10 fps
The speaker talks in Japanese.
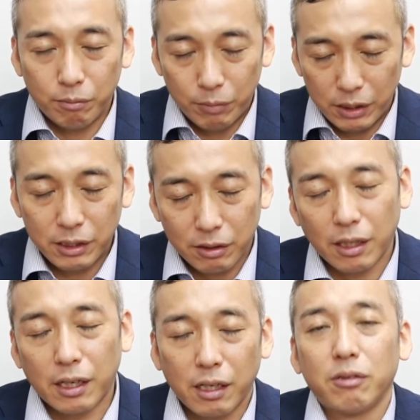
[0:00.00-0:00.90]
身につ
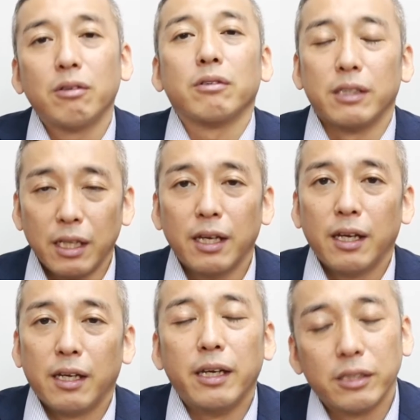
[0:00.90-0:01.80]
けられるように
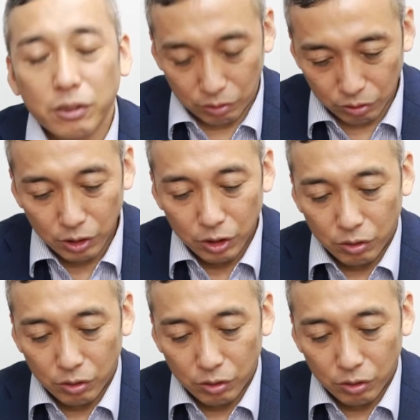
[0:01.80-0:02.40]
ねる